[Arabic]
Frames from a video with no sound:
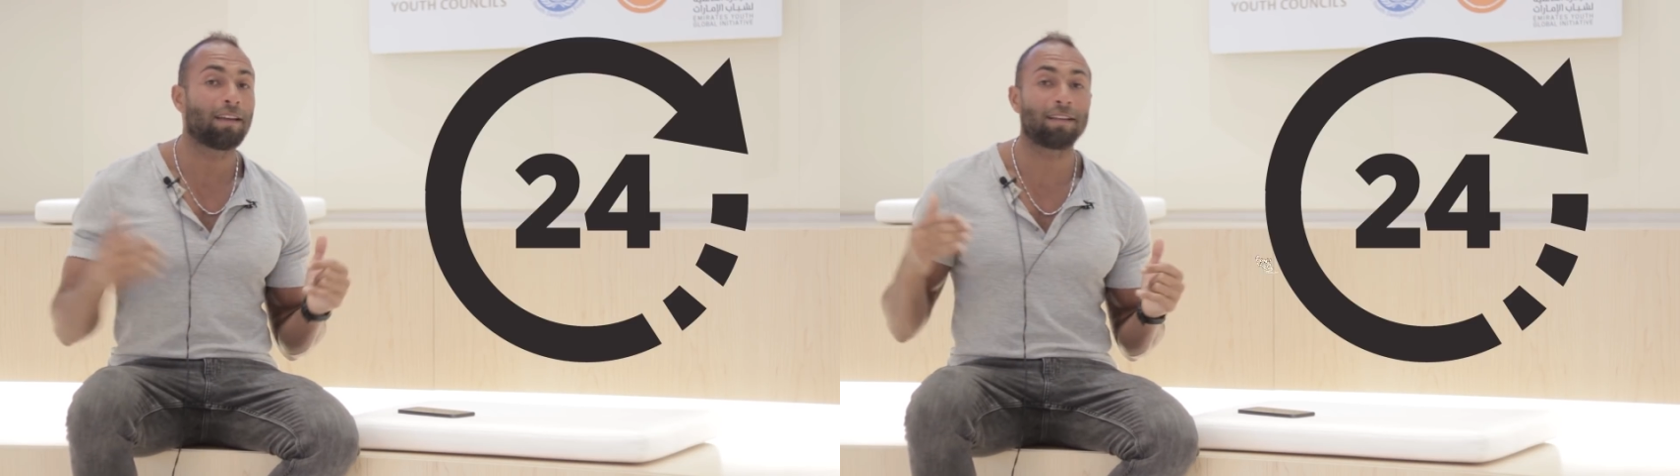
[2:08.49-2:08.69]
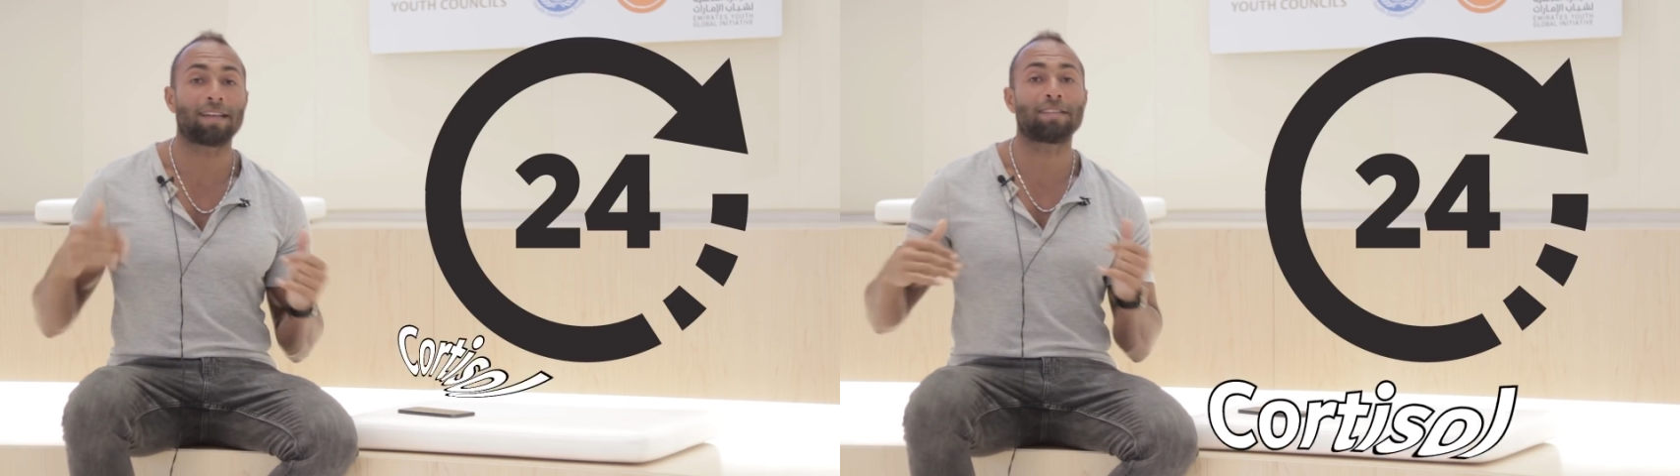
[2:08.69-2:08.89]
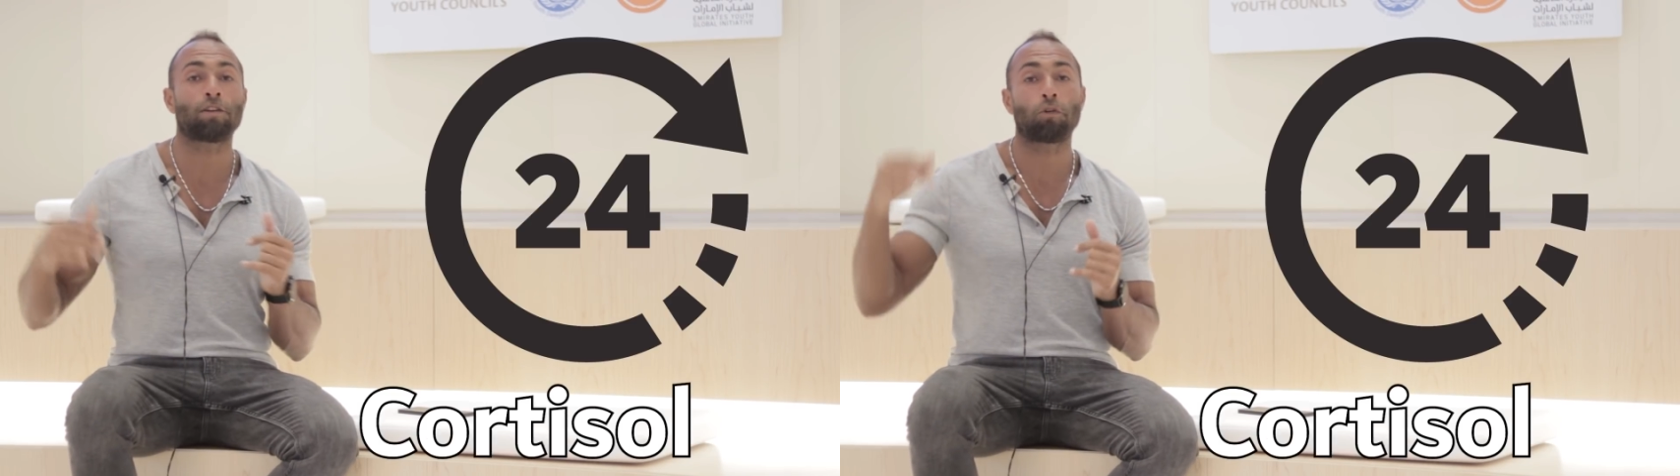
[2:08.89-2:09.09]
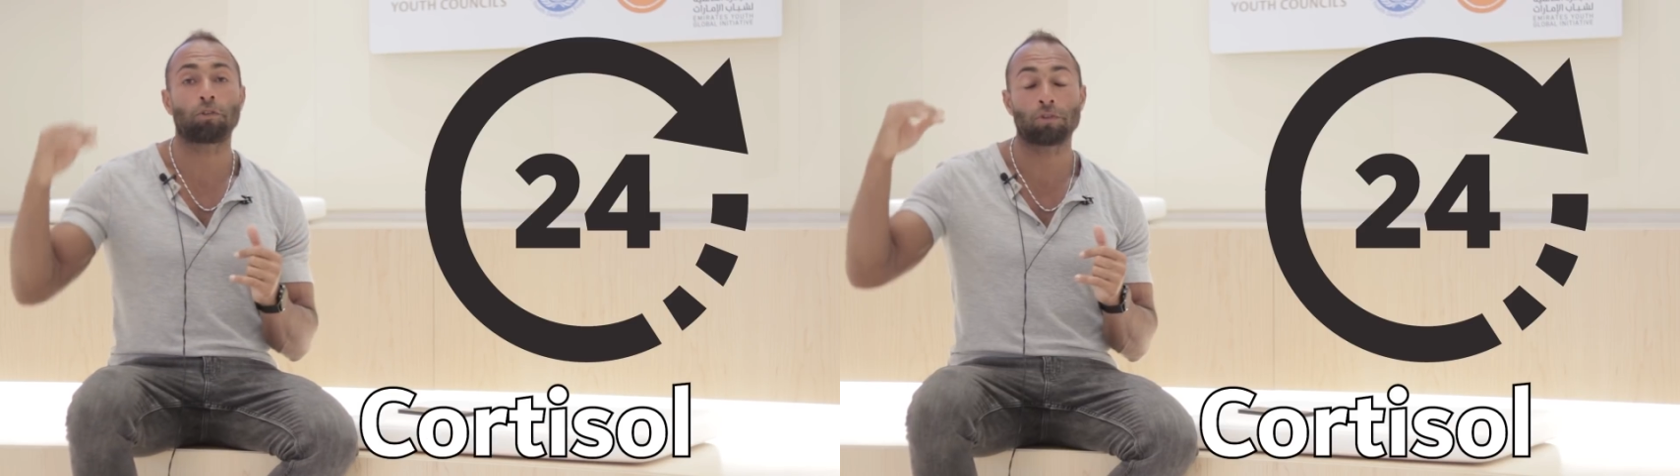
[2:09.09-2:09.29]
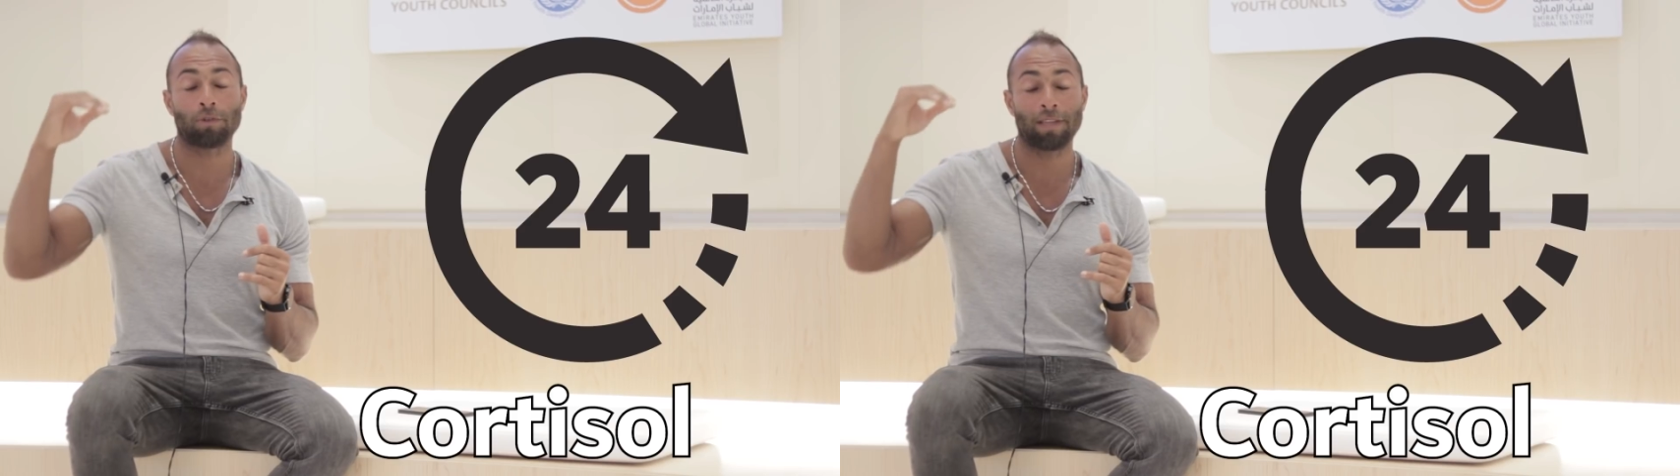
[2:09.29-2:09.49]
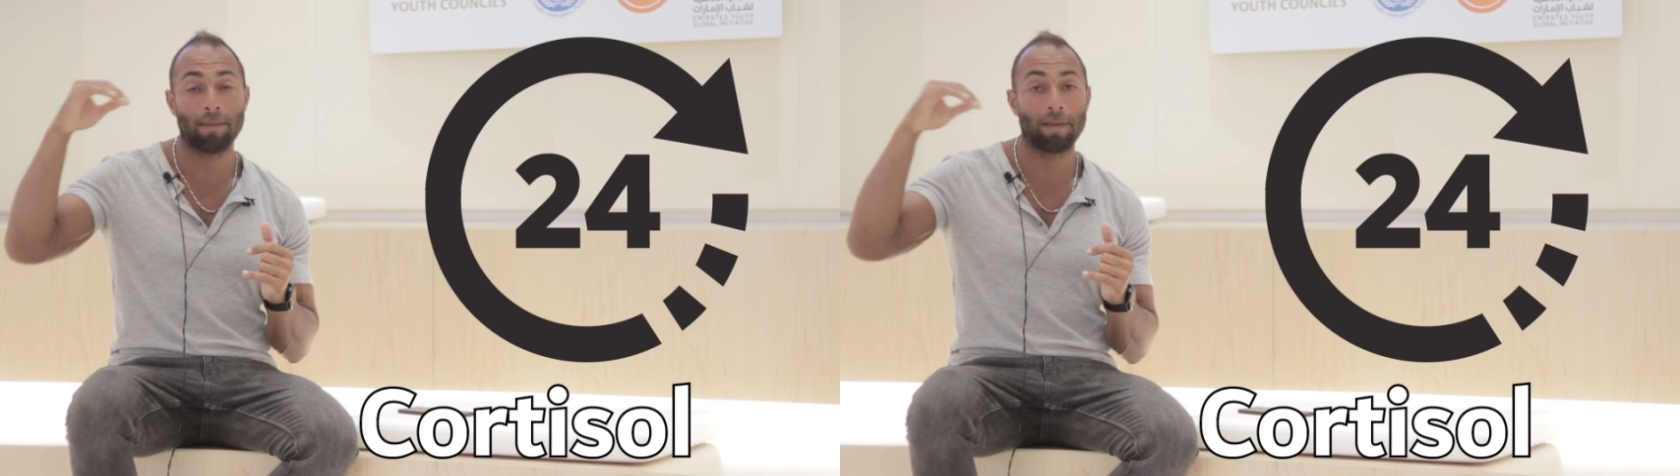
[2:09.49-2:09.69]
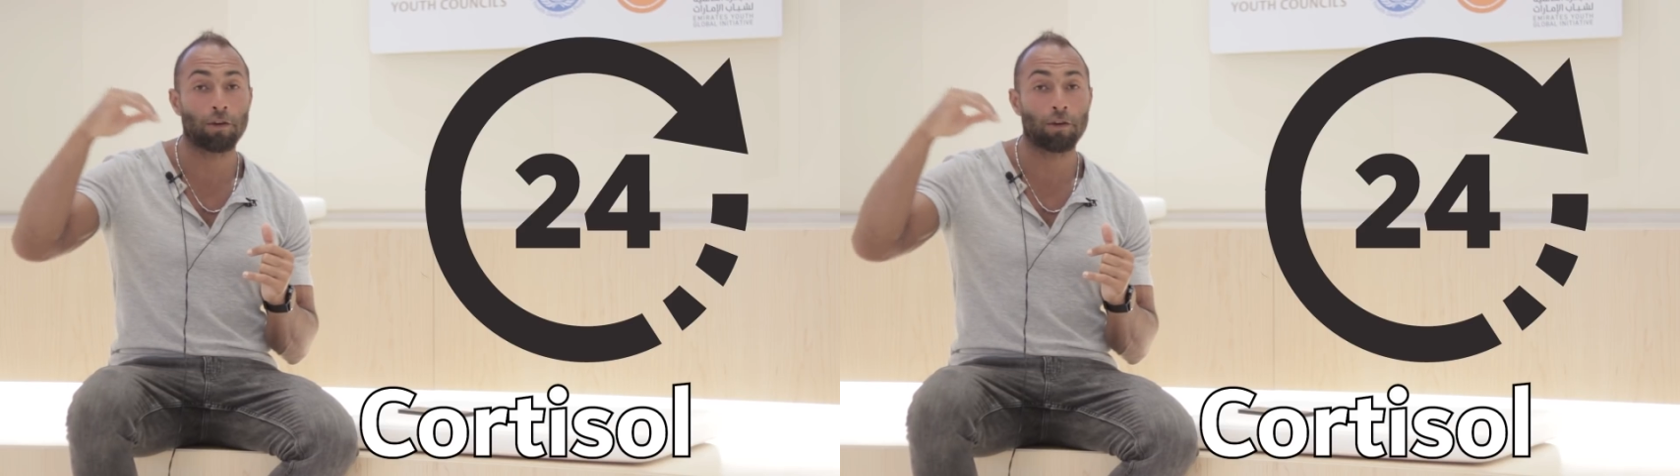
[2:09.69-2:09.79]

انت عايز الكورتيزول دايما